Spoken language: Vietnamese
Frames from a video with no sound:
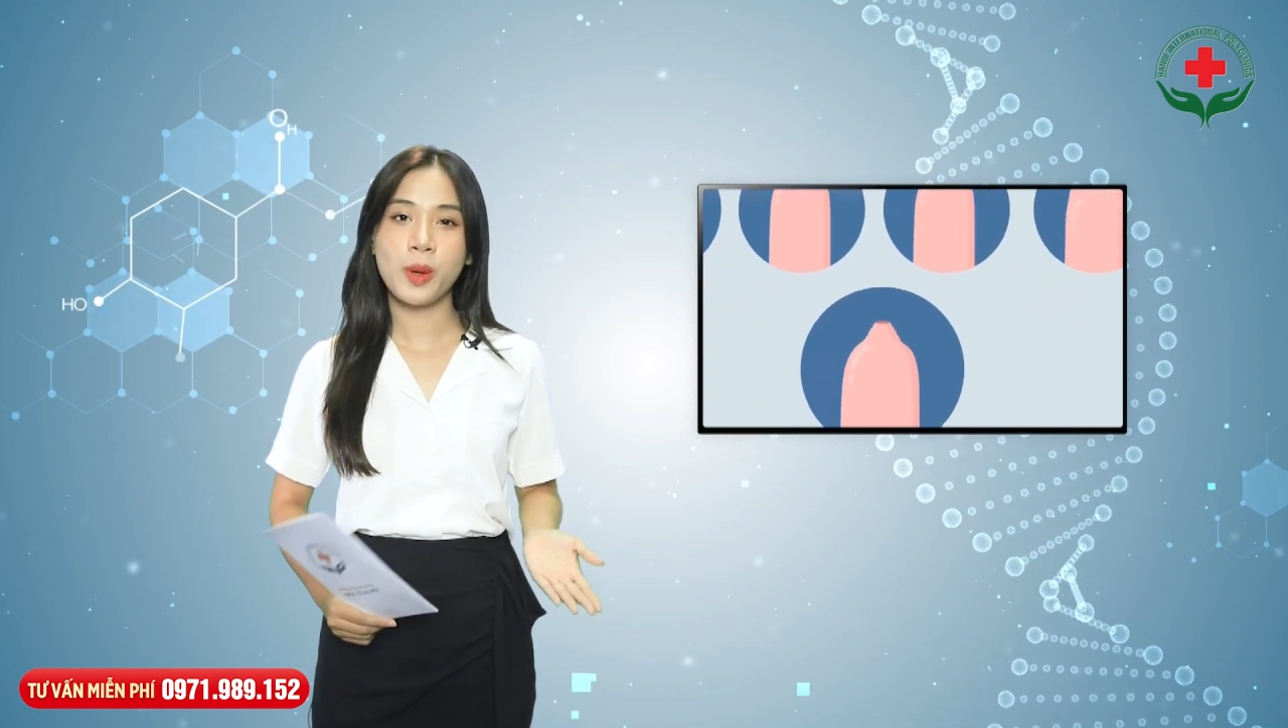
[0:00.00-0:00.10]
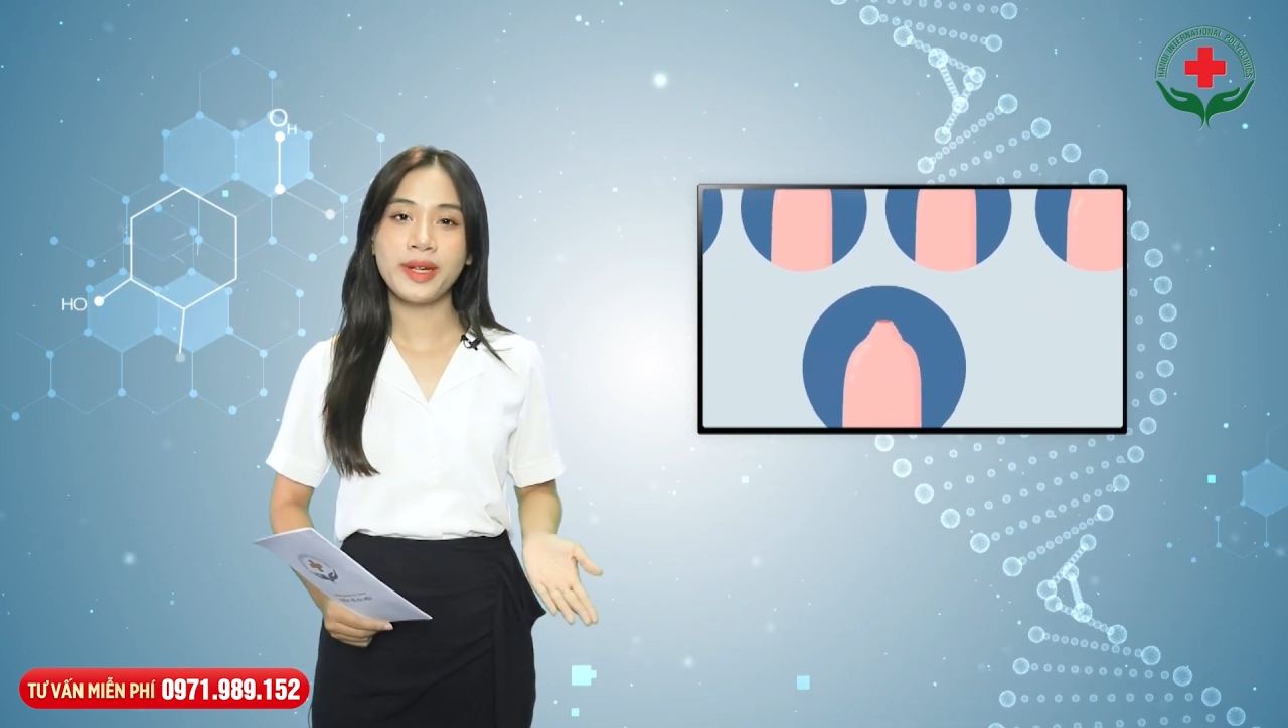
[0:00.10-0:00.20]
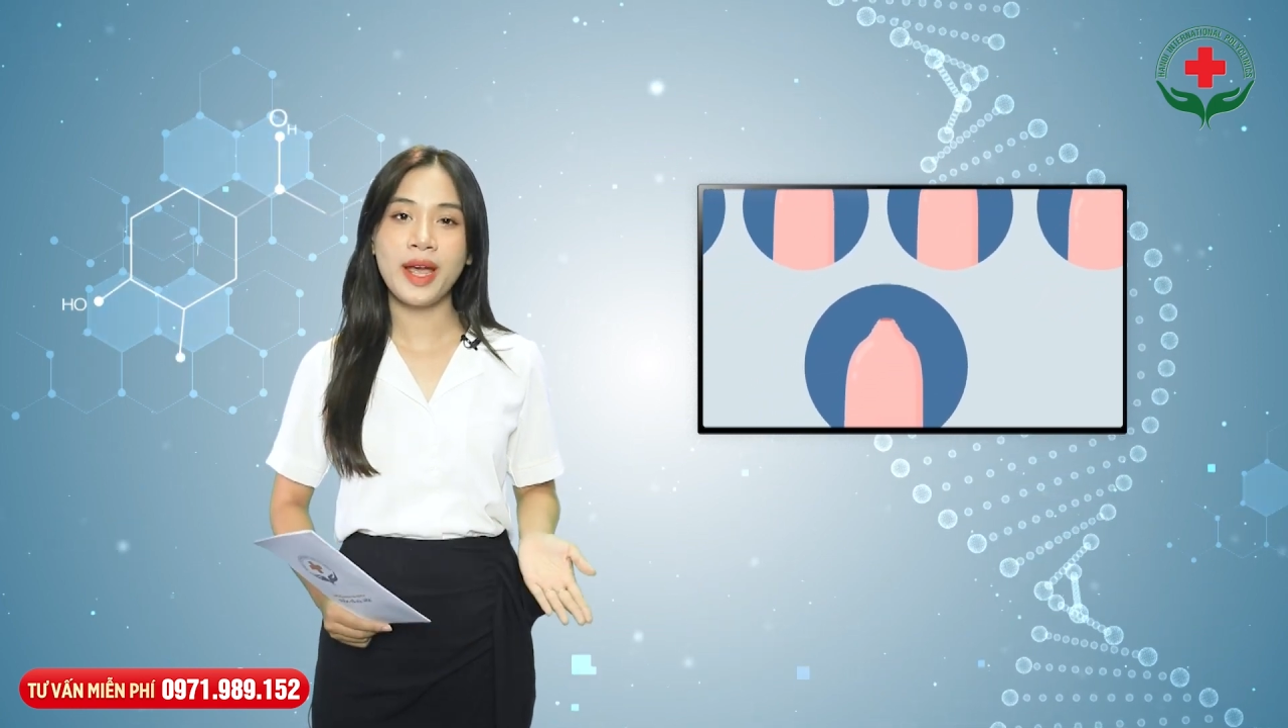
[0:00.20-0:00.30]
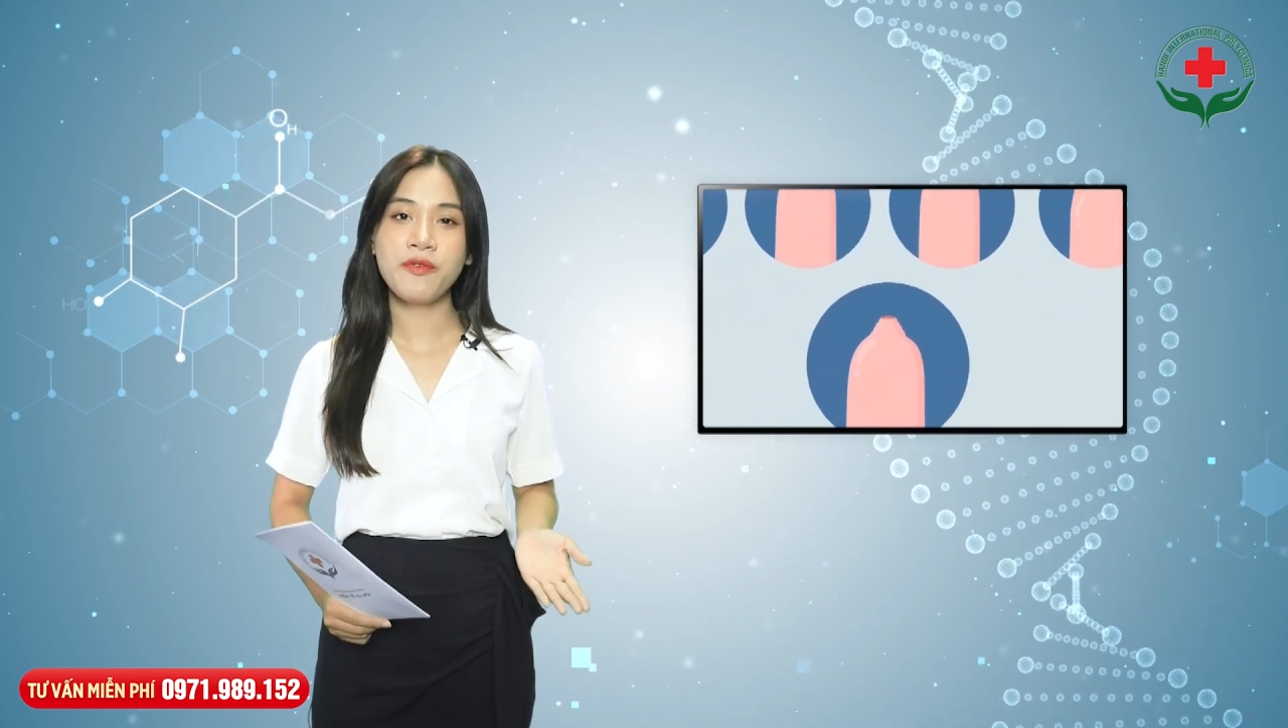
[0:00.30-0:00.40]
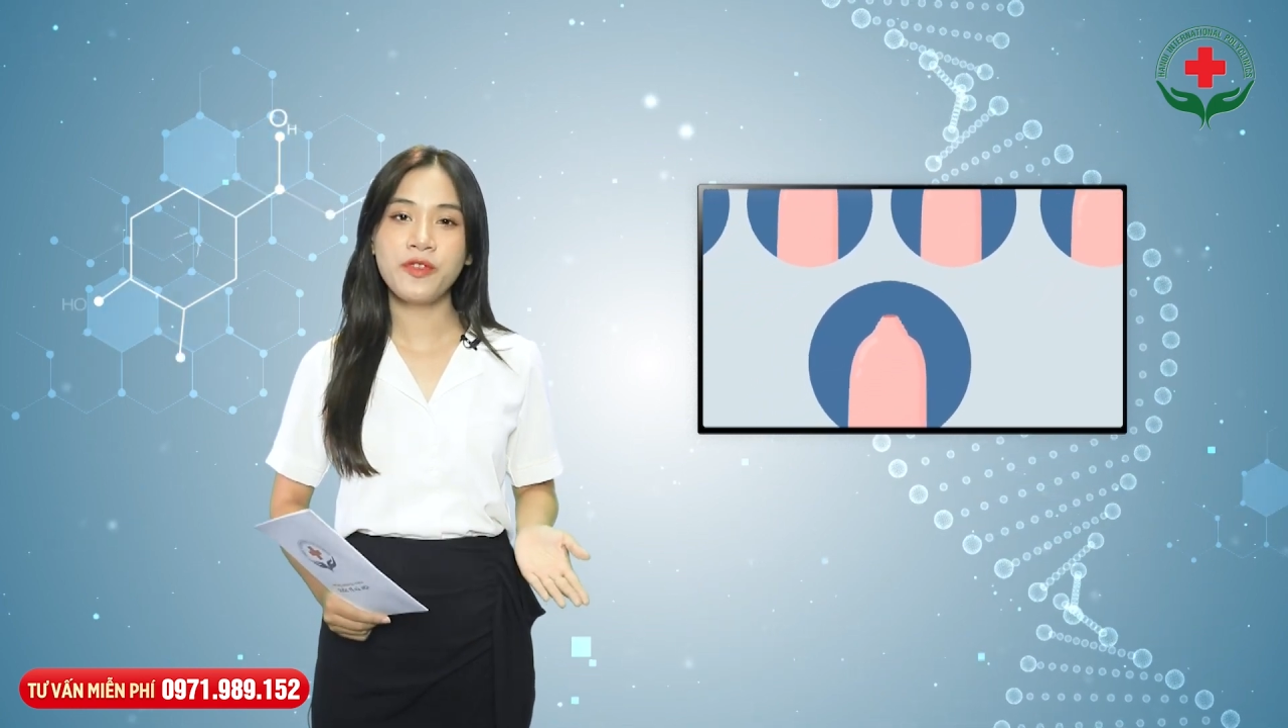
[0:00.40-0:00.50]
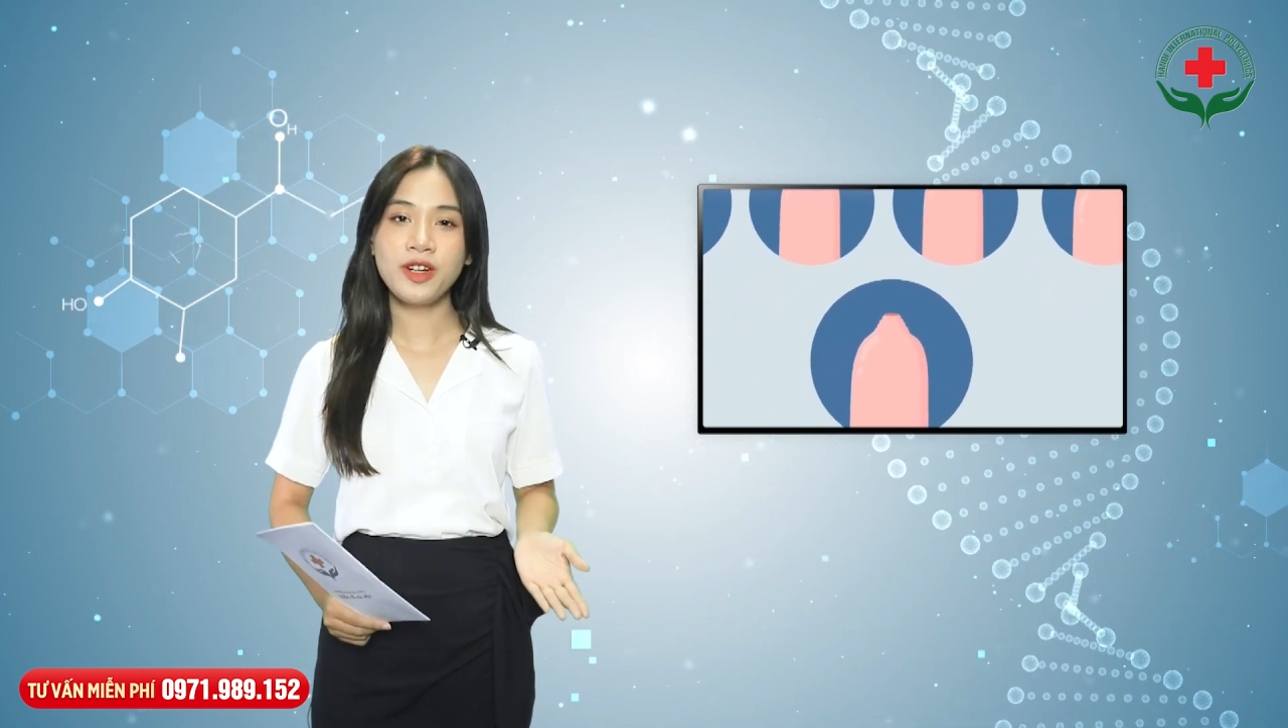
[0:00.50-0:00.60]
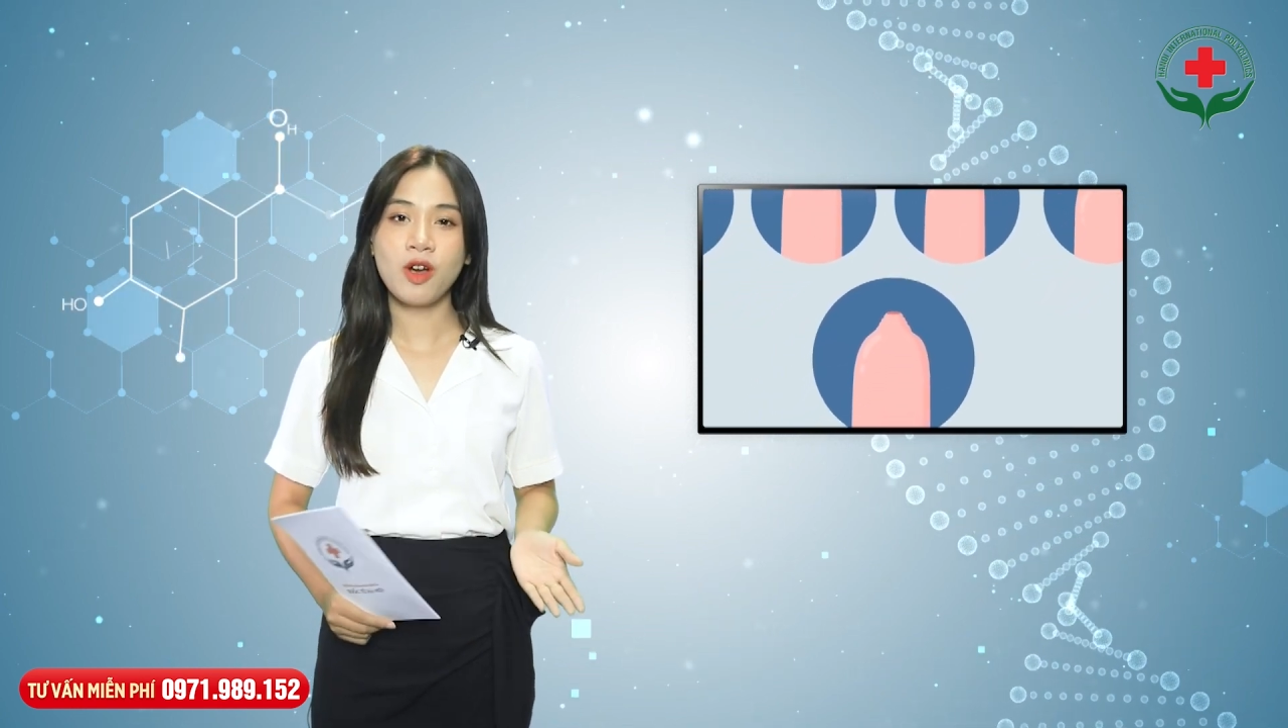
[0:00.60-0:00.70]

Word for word: anh em vẫn